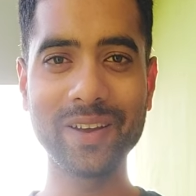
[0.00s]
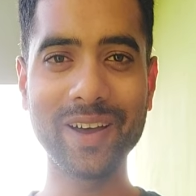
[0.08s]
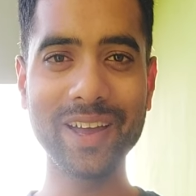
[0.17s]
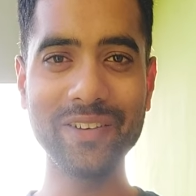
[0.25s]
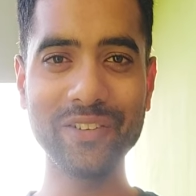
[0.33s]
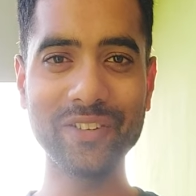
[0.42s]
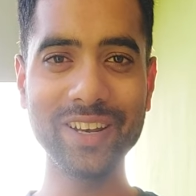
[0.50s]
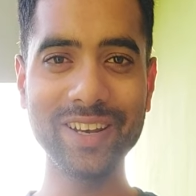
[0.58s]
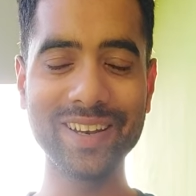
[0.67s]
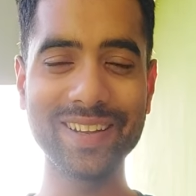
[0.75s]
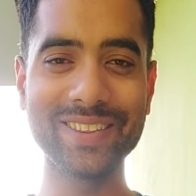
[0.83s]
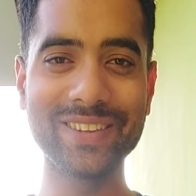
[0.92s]
हाय एवरीवन
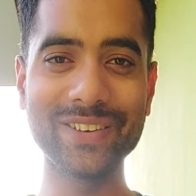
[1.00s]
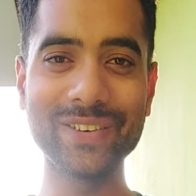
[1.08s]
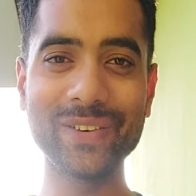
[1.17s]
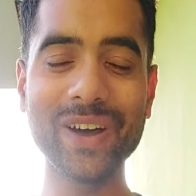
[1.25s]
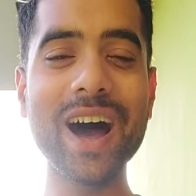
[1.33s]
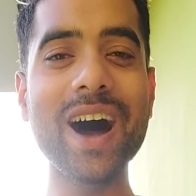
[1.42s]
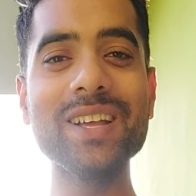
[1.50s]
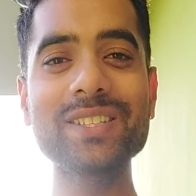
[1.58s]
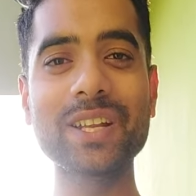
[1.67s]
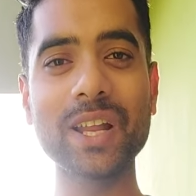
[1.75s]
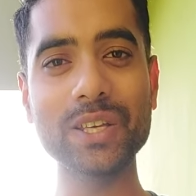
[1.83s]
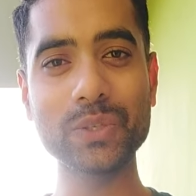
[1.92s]
तो आज
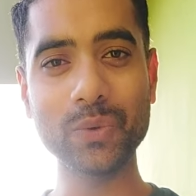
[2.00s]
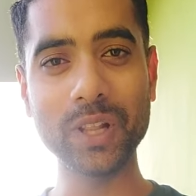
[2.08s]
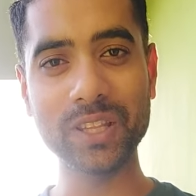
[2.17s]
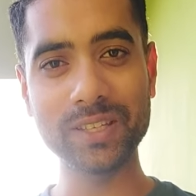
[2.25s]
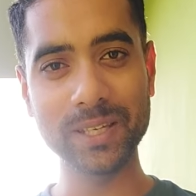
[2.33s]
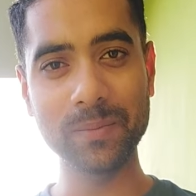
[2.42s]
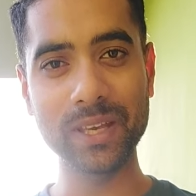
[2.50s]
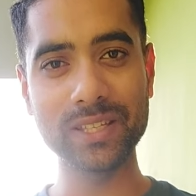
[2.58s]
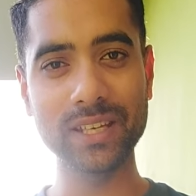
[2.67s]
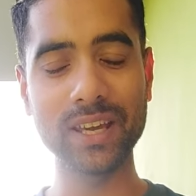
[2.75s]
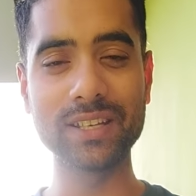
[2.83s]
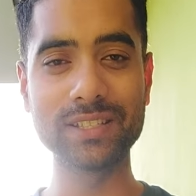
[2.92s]
क्लास ट्वेल्थ
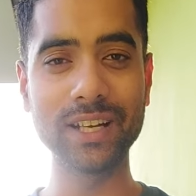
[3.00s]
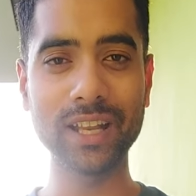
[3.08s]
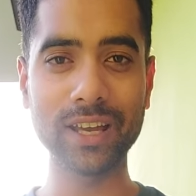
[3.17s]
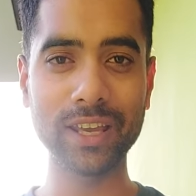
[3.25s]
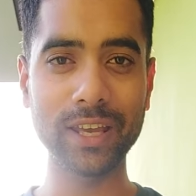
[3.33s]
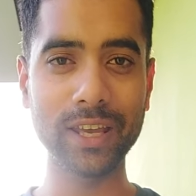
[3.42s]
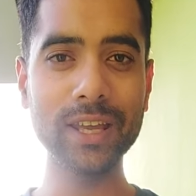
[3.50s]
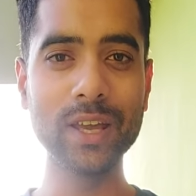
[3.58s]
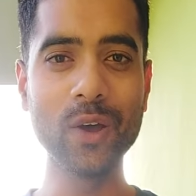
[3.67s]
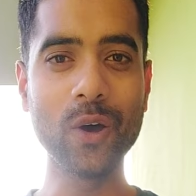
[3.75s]
सीबीएसई का रिजल्ट आ गया है